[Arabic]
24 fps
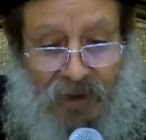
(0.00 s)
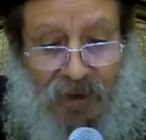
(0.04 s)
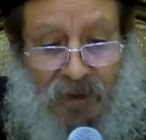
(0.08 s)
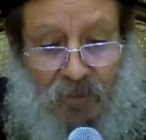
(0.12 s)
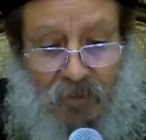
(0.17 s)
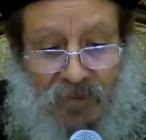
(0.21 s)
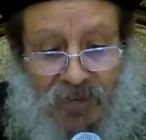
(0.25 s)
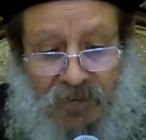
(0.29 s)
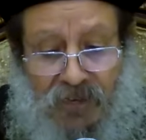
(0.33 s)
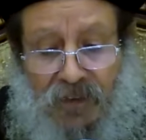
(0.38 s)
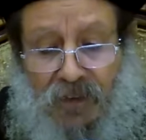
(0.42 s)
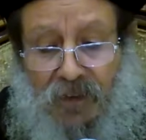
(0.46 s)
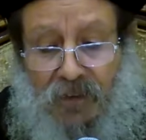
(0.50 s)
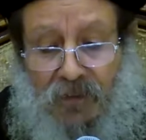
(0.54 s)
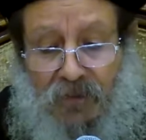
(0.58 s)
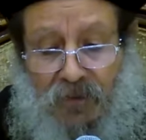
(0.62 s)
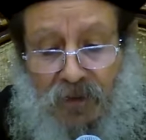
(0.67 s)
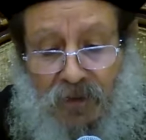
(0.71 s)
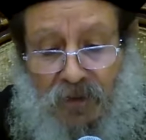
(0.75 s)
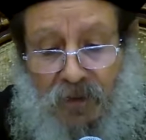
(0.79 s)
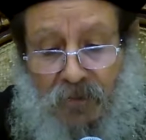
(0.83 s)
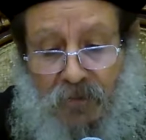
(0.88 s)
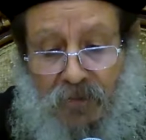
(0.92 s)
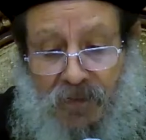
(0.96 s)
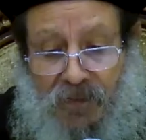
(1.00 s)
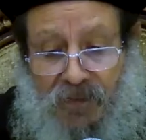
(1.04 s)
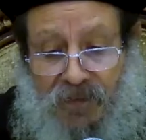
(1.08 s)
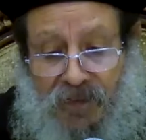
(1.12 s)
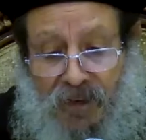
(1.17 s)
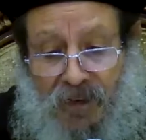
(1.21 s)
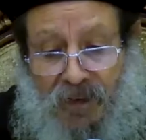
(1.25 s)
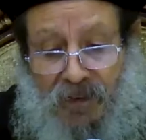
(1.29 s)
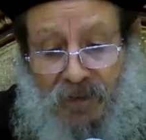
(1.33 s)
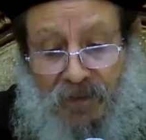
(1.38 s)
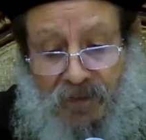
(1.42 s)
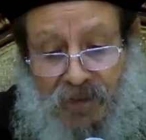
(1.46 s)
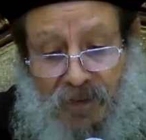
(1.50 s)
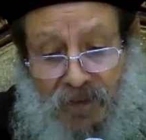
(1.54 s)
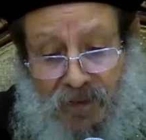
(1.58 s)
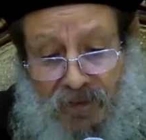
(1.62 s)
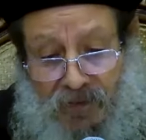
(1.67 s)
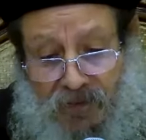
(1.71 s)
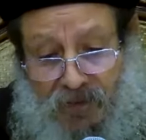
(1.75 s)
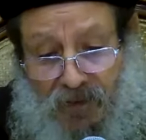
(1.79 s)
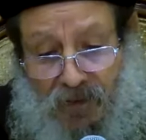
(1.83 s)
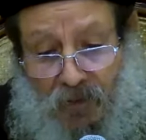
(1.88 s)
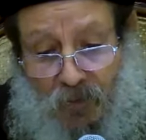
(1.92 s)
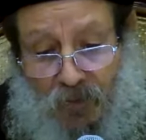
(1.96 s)
المسيح اتصلب في الساعه
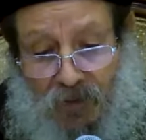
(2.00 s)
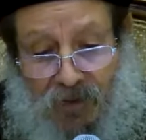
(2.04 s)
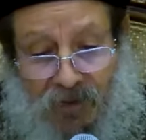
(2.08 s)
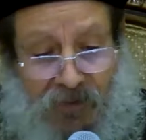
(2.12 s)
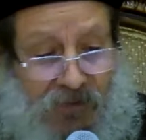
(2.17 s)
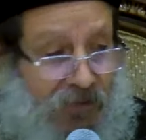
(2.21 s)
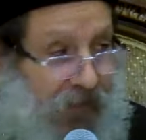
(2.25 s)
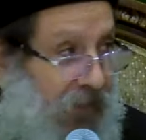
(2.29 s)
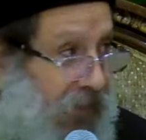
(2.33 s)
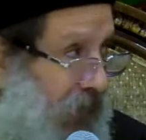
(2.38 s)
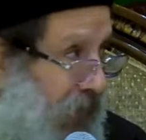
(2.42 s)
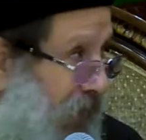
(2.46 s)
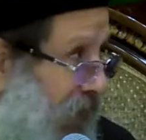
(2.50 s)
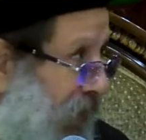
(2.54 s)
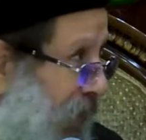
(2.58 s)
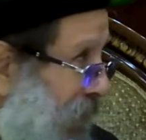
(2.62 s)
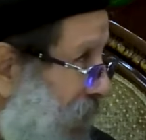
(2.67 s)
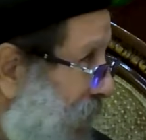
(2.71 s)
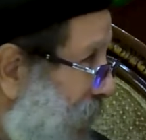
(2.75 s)
الثالثه ولا السادسه